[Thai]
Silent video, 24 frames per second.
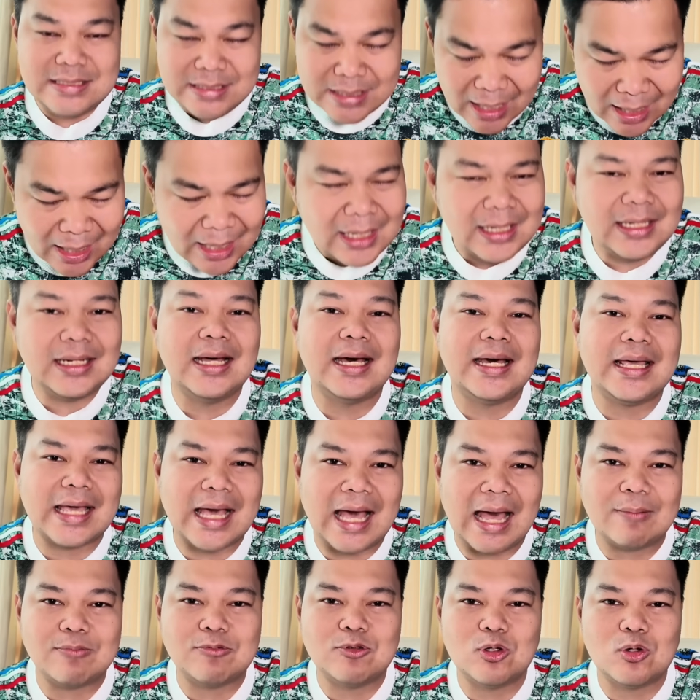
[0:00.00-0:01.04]
เยอะเลย
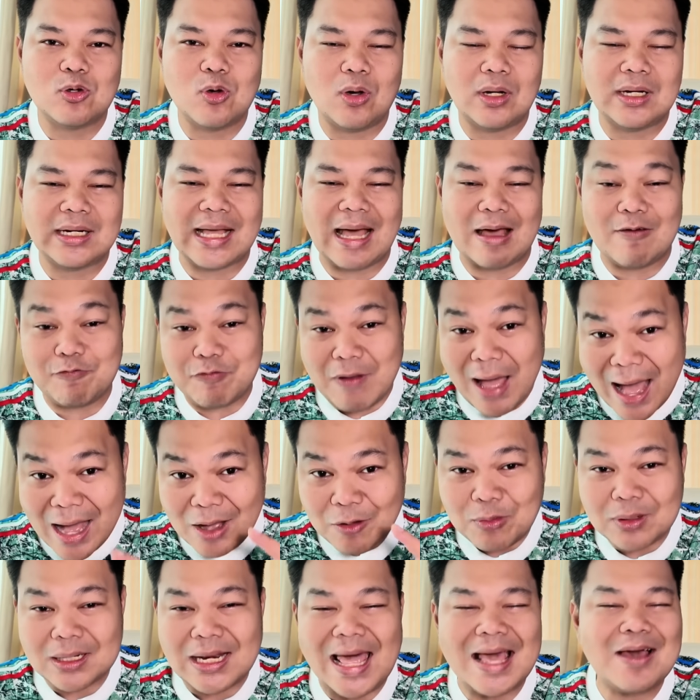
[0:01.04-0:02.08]
ครับทุกคนครับฝาก
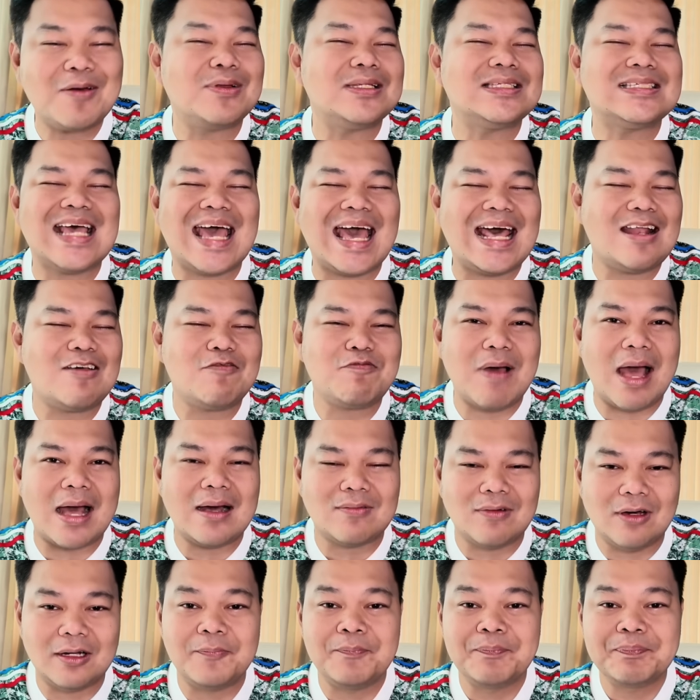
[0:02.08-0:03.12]
กดไลค์กดแชร์และฝา
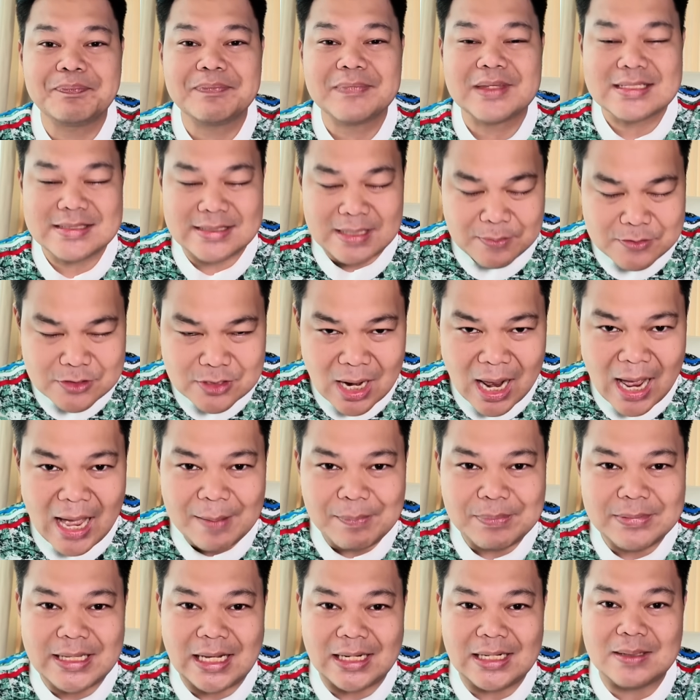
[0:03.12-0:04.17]
กกด
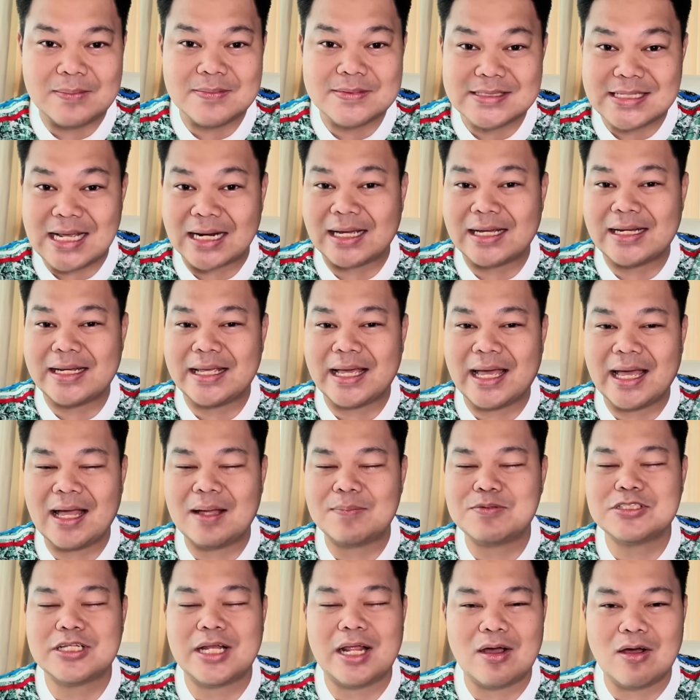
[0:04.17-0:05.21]
subscribe อย่าลืมสั่นกระดิ่งให้
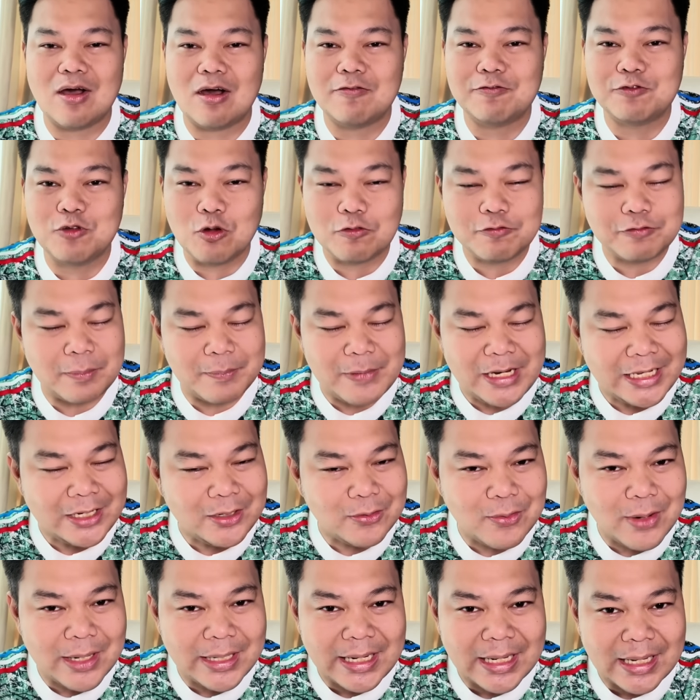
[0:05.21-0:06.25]
กับช่องของ Fluke Family
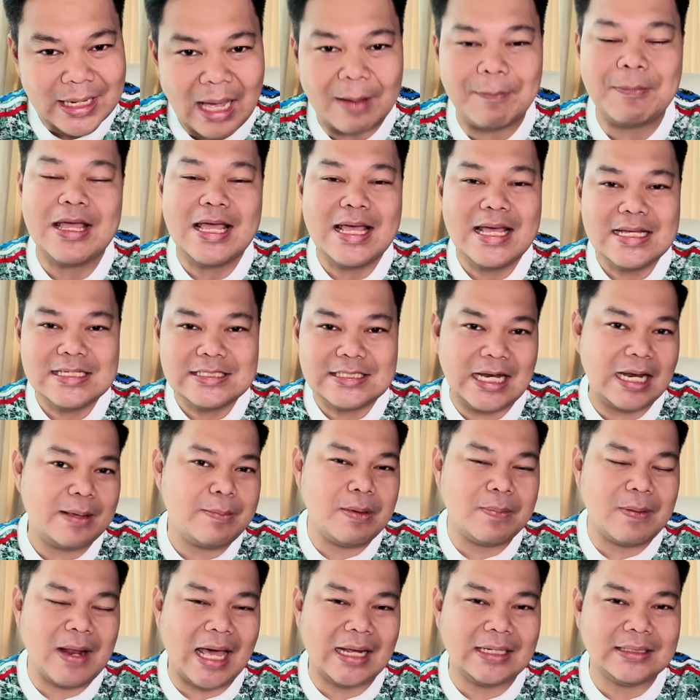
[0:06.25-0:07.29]
ด้วยนะครับจะได้
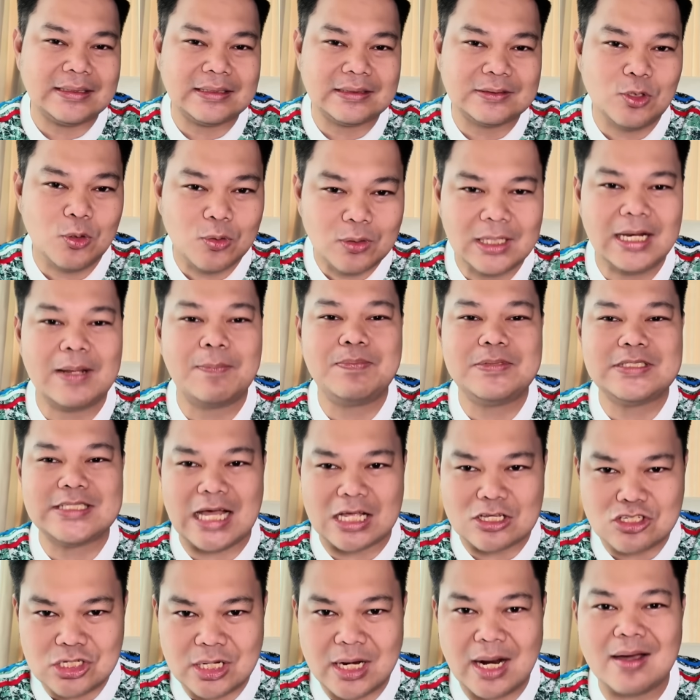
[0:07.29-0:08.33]
ไม่พลาดทุกคลิป
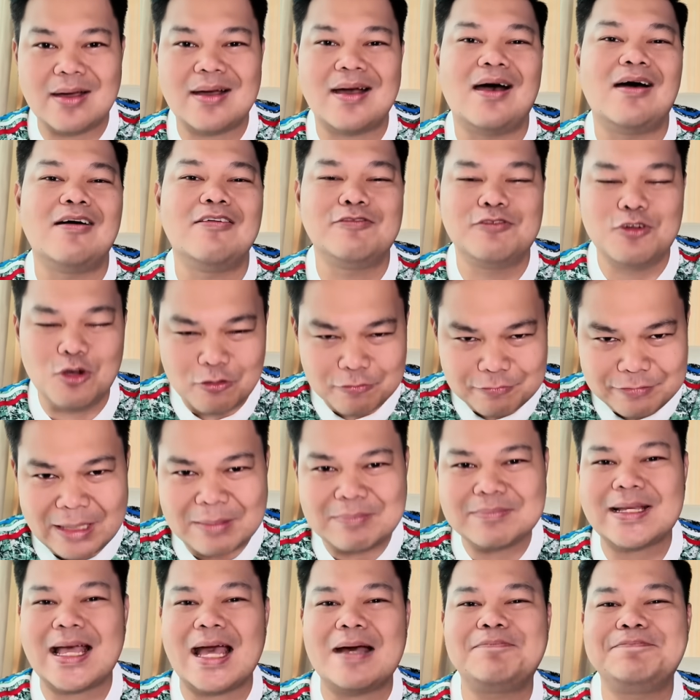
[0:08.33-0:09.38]
จากช่องของ Fluke
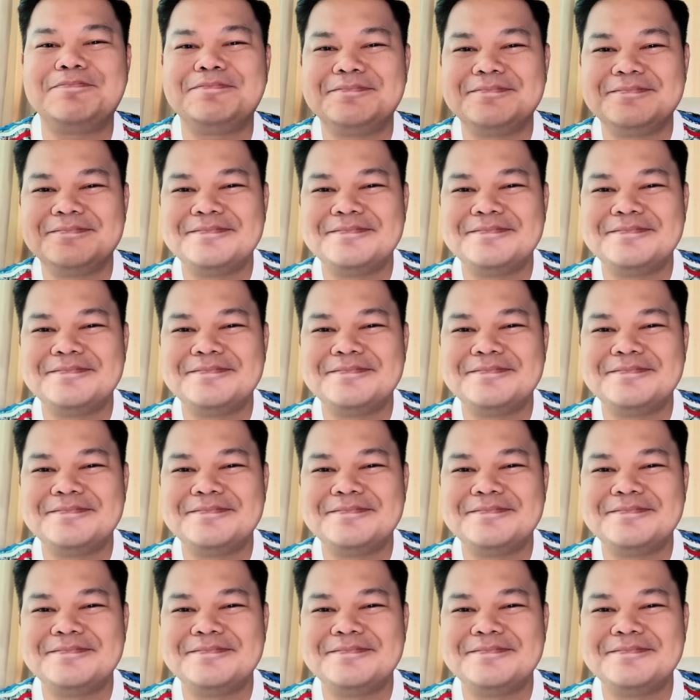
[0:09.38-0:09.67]
Fam ครับ